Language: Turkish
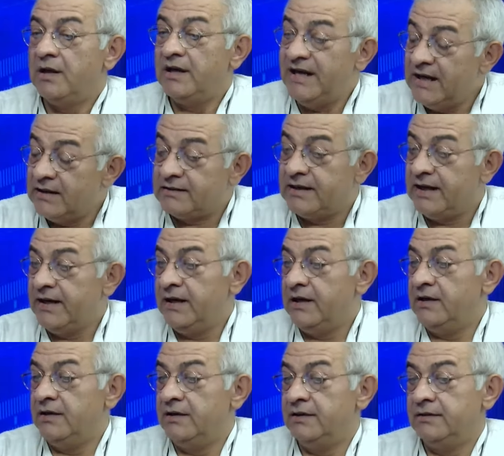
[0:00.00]
ilk değil
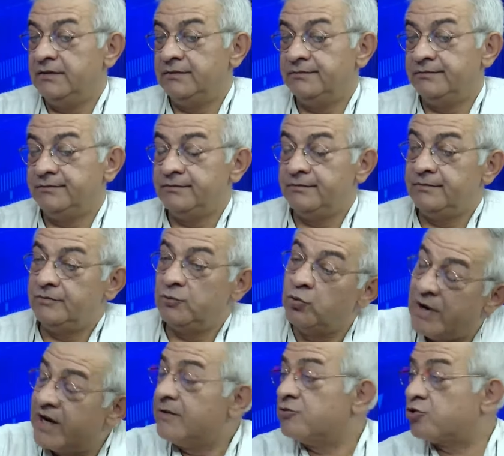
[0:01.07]

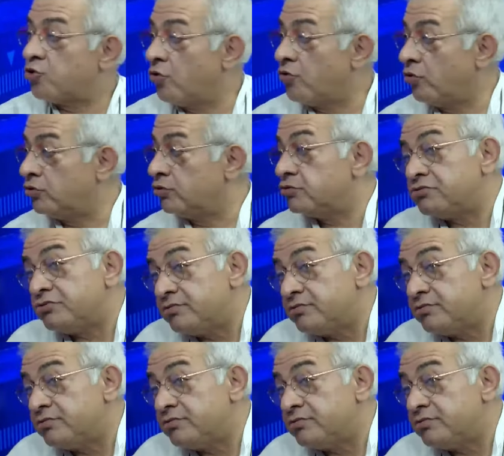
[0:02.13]
umarım son olur.